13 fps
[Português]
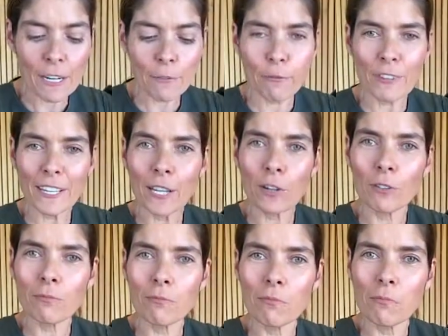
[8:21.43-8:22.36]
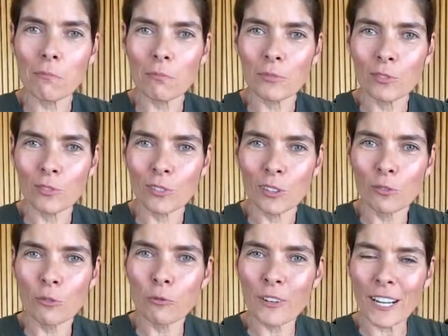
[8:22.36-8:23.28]
Pra que ele fique...
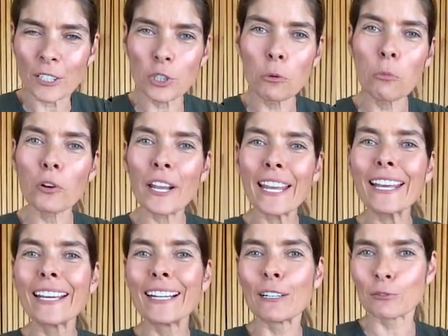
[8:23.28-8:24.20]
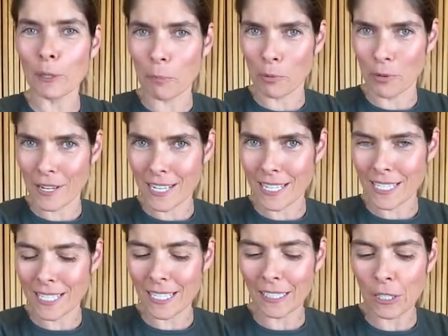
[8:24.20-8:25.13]
não fica tudo molengão
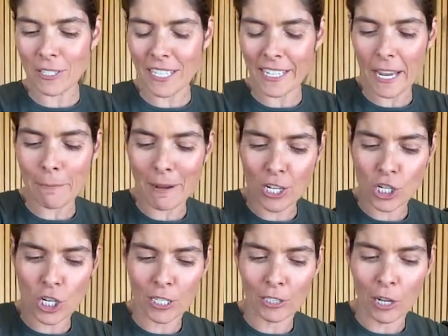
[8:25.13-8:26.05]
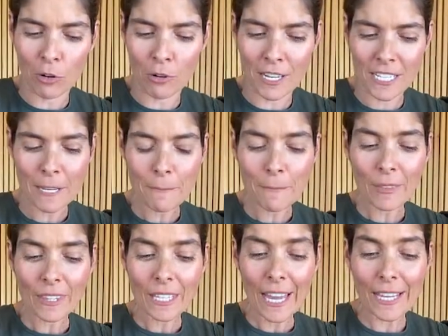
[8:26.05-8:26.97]
depois. Então essa queimadinha do
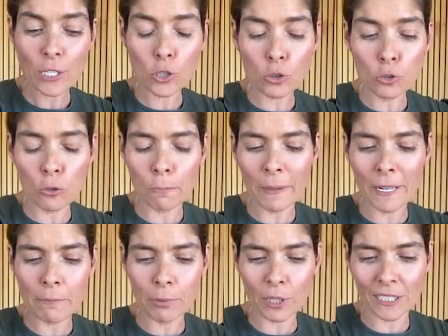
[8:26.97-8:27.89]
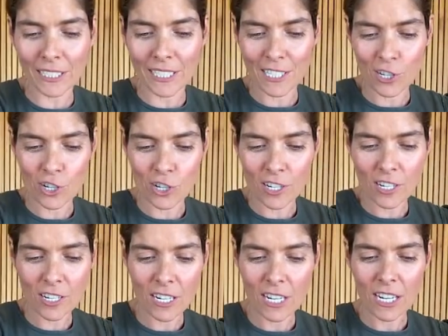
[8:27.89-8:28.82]
arroz é super
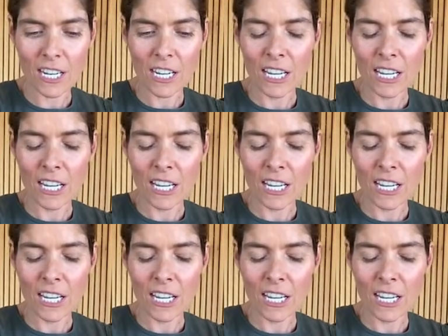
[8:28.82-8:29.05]
importante.